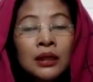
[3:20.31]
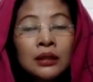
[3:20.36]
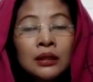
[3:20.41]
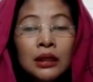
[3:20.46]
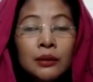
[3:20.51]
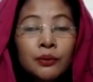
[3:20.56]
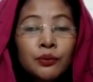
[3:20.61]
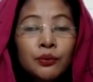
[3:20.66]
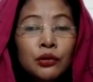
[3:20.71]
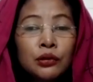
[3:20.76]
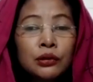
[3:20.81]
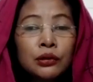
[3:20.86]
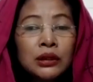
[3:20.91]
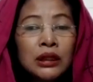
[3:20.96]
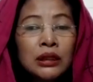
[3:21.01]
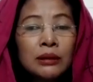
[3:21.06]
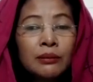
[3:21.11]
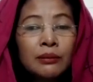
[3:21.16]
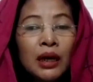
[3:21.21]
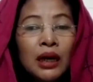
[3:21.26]

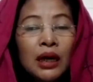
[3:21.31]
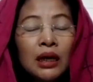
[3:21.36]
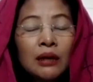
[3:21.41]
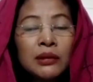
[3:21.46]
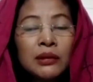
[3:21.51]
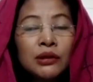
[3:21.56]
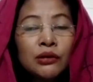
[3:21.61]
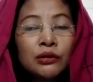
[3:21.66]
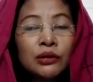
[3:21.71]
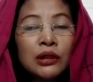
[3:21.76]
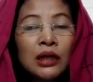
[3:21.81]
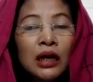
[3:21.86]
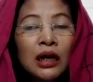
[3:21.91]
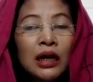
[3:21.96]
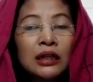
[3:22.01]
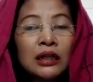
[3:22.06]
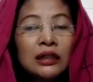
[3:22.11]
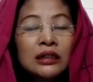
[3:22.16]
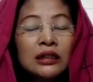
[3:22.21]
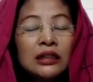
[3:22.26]
terbukti malah
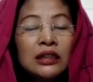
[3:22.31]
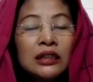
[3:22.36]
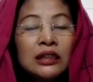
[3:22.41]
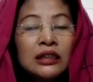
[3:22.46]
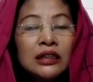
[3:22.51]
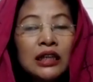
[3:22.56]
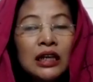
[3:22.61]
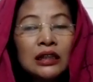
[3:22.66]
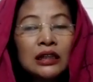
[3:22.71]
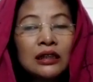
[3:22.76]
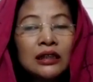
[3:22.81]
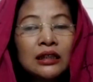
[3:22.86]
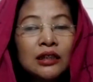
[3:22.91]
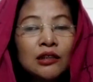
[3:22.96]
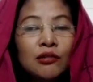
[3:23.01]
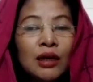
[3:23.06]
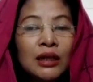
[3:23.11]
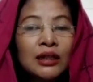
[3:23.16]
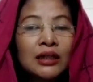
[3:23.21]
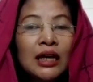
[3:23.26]
menyusahkan dirinya dan
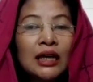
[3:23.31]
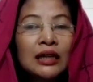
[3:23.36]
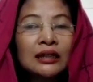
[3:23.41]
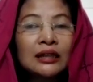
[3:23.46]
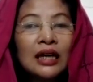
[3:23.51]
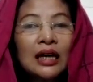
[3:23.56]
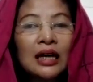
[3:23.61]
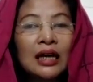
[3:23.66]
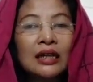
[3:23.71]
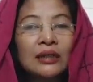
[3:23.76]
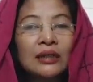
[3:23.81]
keluarganya.